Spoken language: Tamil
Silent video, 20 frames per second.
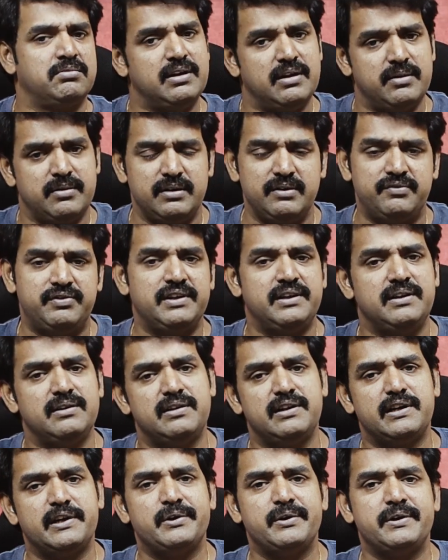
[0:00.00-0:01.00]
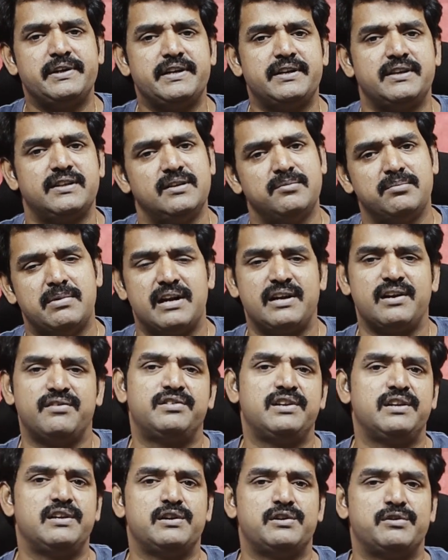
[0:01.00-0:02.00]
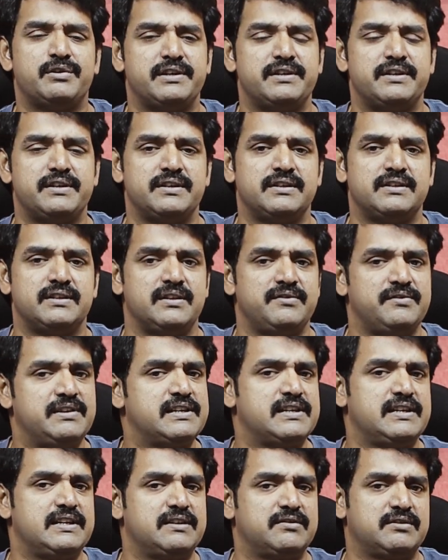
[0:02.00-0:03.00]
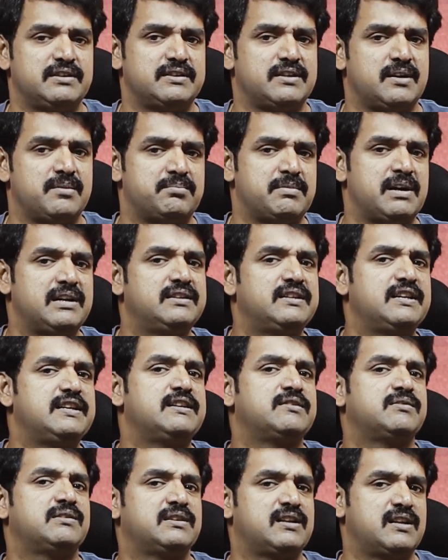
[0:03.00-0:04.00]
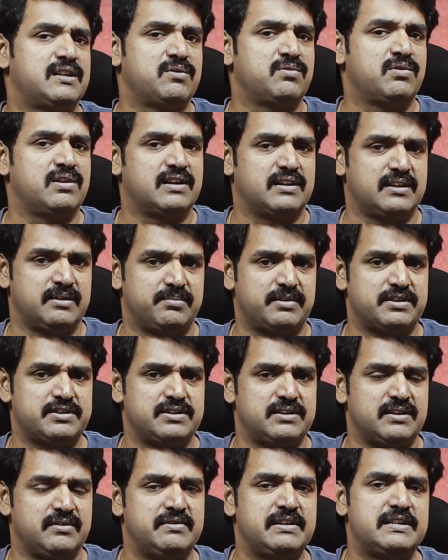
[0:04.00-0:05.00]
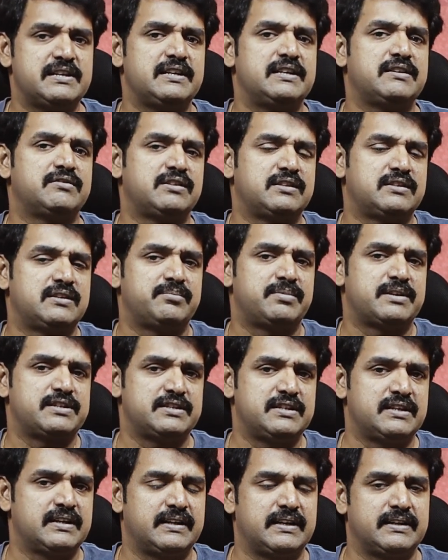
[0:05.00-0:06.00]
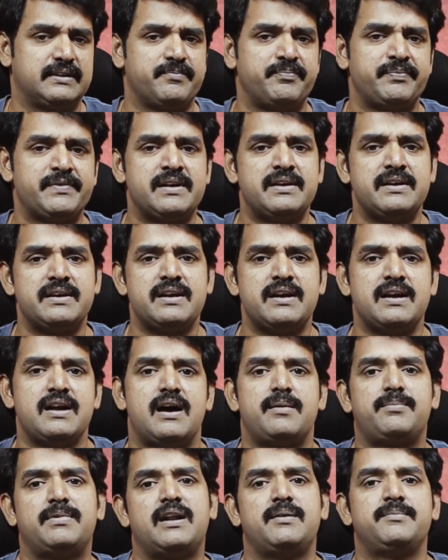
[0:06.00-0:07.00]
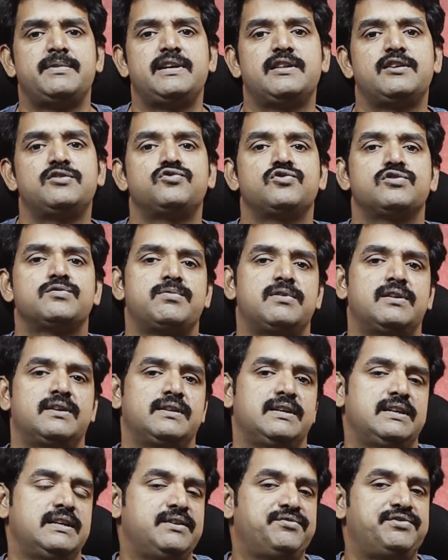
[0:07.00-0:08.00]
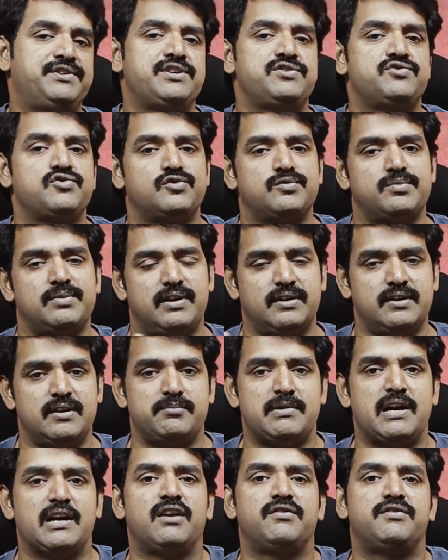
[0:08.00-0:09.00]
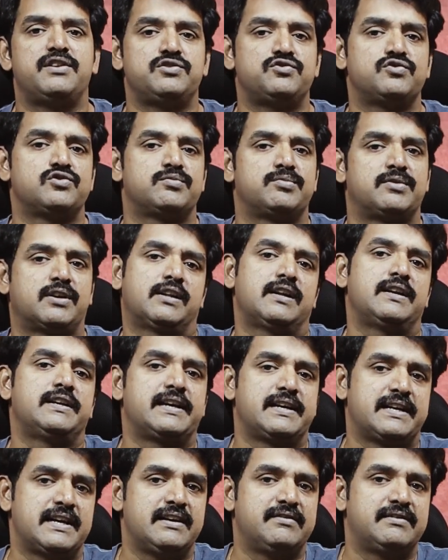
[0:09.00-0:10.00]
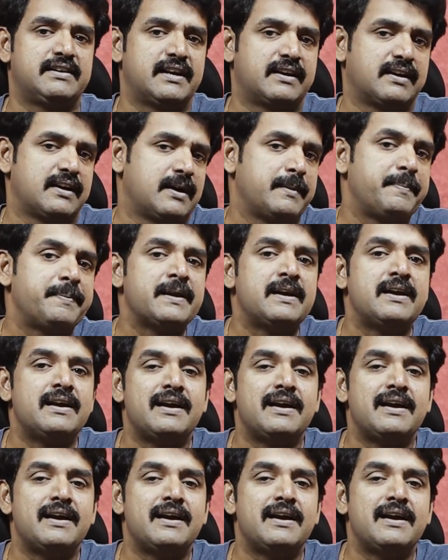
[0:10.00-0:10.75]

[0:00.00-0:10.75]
இல்லை நிஃப்டிலையும் லிக்விடிட்டி இருக்குது பேங்க் நிஃப்டிலையும் லிக்விடிட்டி இருக்குது வீக்லின்னு வந்துட்டோம் மந்த்லின்னு வந்தால் தான் உங்களுக்கு அந்த பிரச்சனை வீக்லின்னு வந்துட்டால் பிரச்சனை கிடையாது அப்போ நம்ம எதை சூஸ் பண்ணுறது நிஃப்டியை சூஸ் பண்ணுறதா பேங்க் நிஃப்டியை சூஸ் பண்ணுறதா நீங்கள் கேள்வி கேட்கலாம்